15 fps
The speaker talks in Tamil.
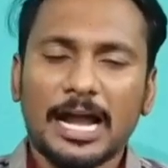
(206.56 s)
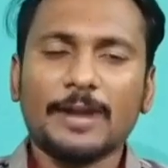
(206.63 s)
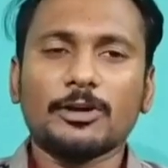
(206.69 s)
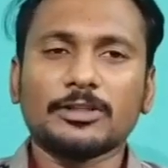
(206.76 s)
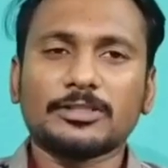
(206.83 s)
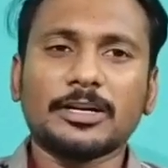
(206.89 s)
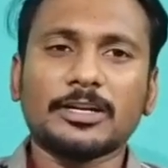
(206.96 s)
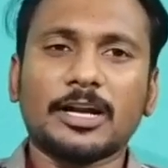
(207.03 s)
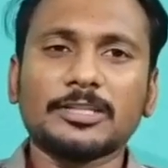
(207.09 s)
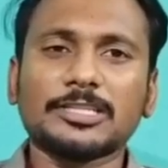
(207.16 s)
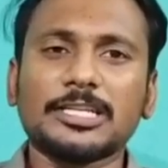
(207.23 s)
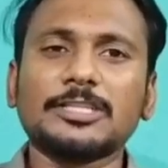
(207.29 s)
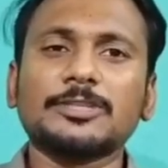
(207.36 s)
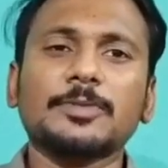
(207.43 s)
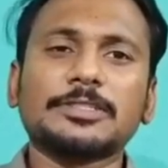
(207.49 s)
And your third
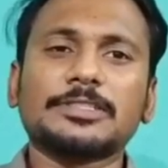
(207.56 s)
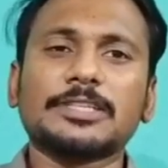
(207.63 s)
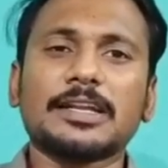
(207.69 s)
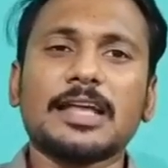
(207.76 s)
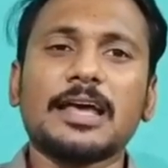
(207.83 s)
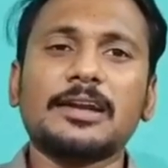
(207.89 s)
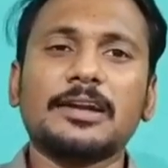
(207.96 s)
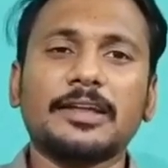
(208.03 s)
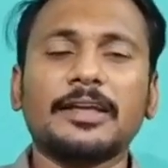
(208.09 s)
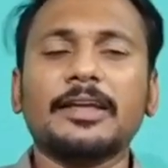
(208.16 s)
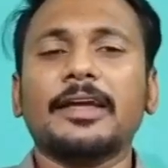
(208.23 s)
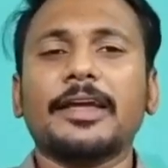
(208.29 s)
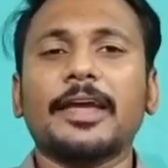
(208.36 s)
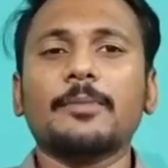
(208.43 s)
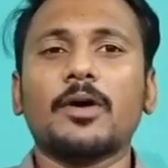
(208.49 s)
concept is mixed
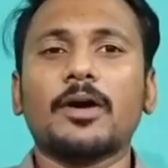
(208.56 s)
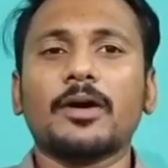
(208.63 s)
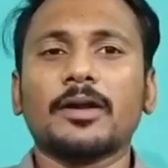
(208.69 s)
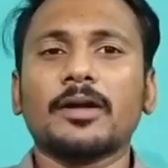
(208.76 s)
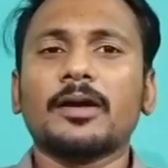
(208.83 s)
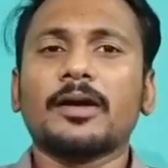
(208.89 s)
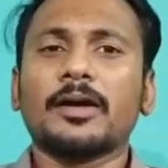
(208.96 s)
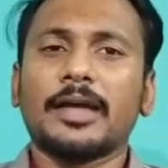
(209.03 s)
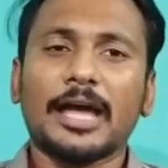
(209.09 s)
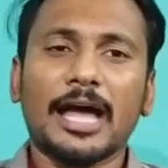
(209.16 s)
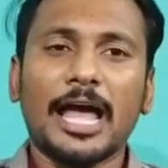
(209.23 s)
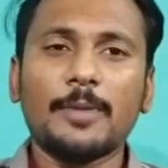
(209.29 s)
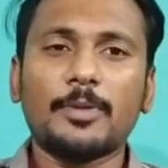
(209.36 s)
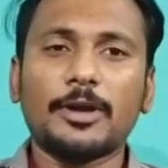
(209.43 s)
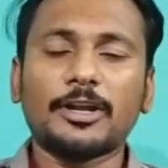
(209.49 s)
reality MR, a
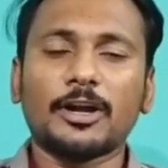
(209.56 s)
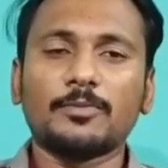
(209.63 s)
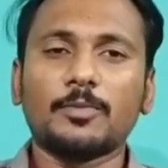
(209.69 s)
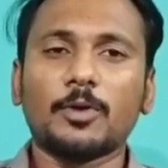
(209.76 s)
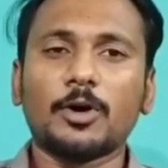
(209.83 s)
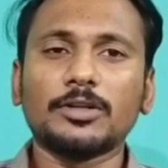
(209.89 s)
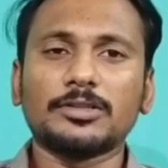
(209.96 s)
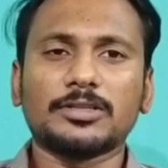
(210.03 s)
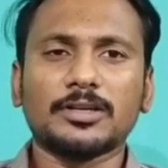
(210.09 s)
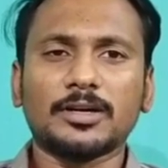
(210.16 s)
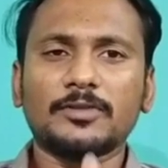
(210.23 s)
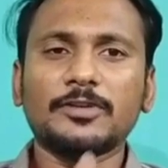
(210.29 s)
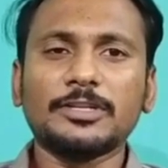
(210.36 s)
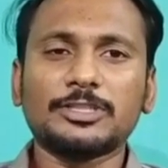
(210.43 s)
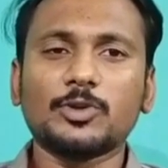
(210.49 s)
hybrid of both
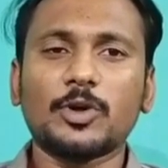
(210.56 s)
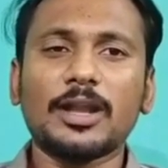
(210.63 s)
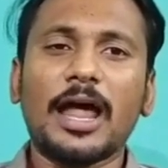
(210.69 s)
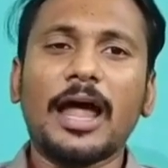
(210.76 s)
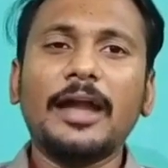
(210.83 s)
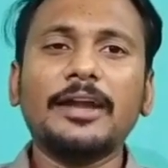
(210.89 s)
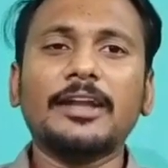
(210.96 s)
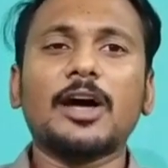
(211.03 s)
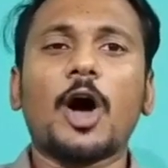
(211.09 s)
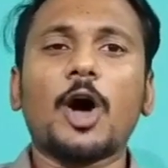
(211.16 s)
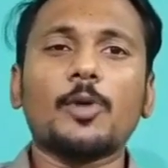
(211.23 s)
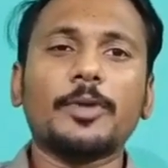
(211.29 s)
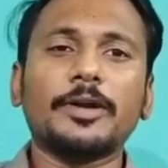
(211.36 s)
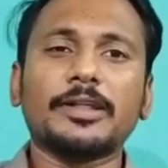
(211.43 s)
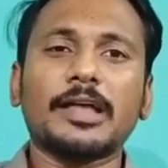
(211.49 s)
uh, virtual and
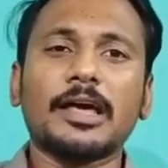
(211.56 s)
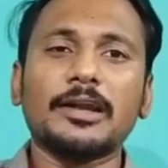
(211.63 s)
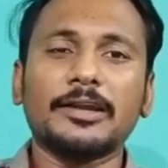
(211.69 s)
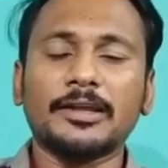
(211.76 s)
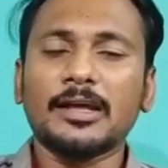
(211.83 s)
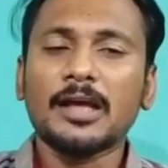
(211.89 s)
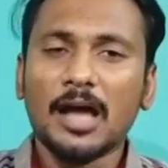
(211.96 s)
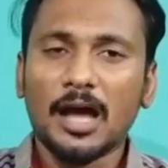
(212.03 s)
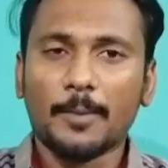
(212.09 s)
augmented reality.